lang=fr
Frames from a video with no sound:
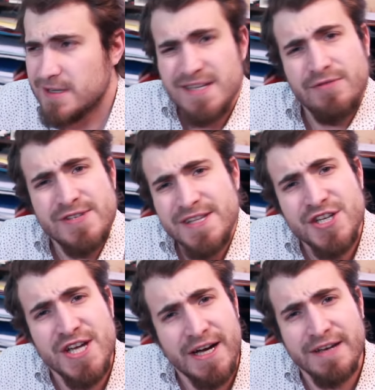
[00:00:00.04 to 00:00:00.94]
Ça vous est
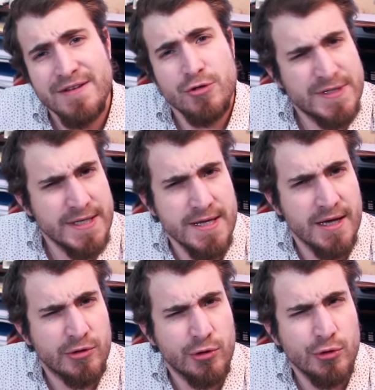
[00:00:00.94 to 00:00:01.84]
déjà arrivé de signer
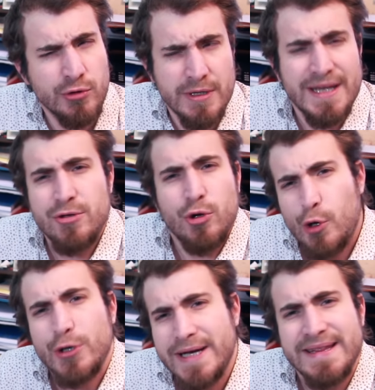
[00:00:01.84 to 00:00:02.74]
un truc et de le
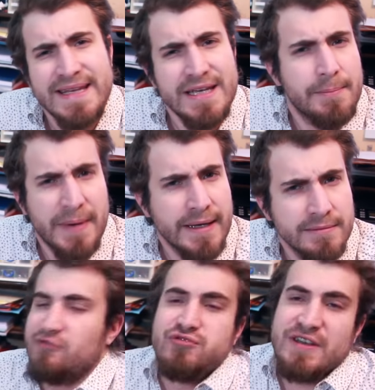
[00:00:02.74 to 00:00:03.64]
regretter
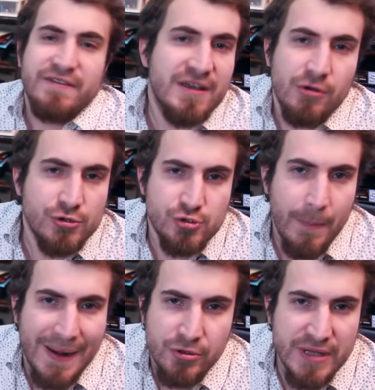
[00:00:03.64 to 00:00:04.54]
après Vous savez, on
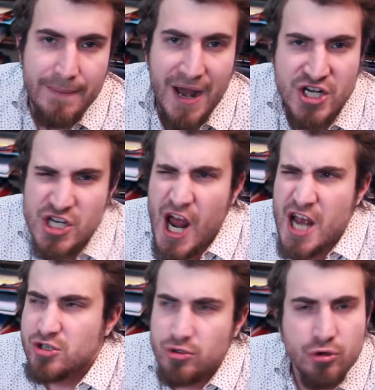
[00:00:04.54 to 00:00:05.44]
reçoit plein de
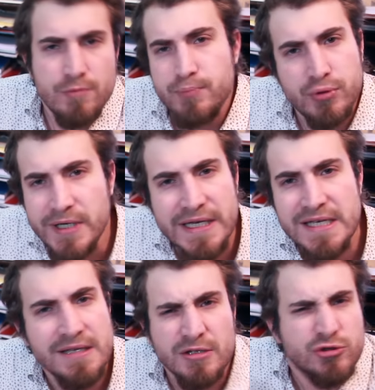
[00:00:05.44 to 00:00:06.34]
démarchages, de trucs
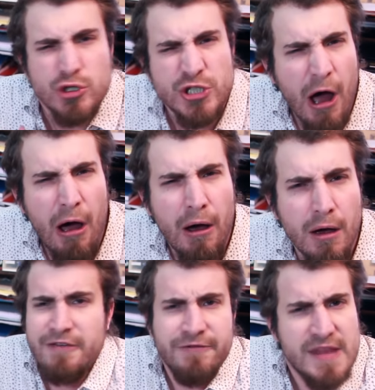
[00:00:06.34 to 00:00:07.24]
pourris dans ce
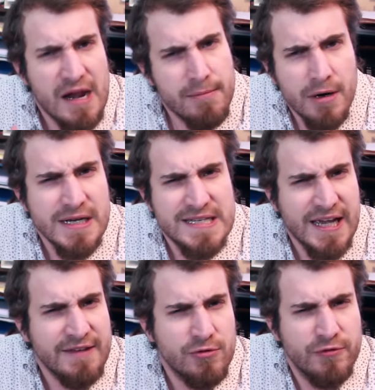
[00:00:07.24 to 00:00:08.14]
genre, et finalement ils
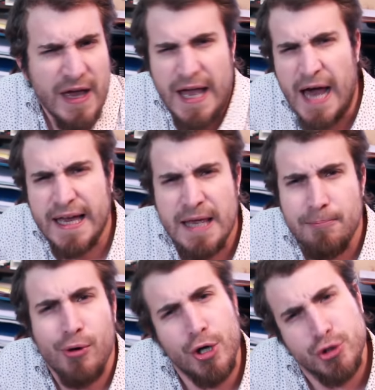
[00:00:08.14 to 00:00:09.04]
arrivent à nous faire craquer
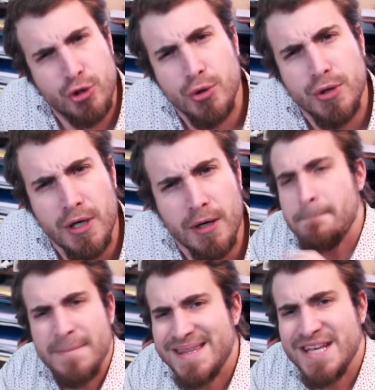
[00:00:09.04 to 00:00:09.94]
pour un truc.
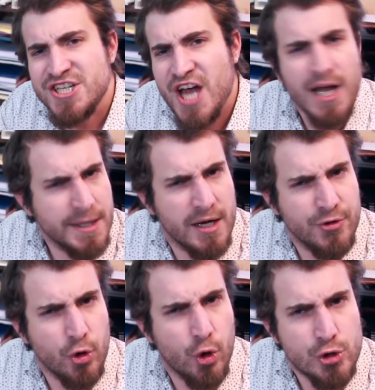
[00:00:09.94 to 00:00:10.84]
Mais déjà,
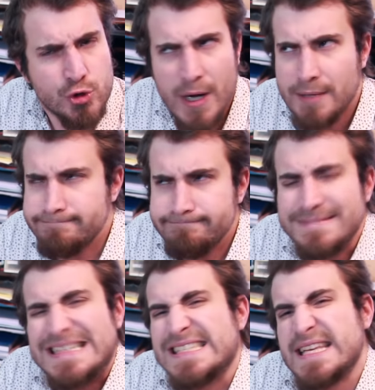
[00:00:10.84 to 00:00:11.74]
quand on le reçoit,
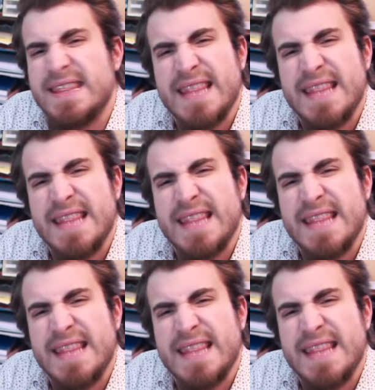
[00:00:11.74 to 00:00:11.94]
c'est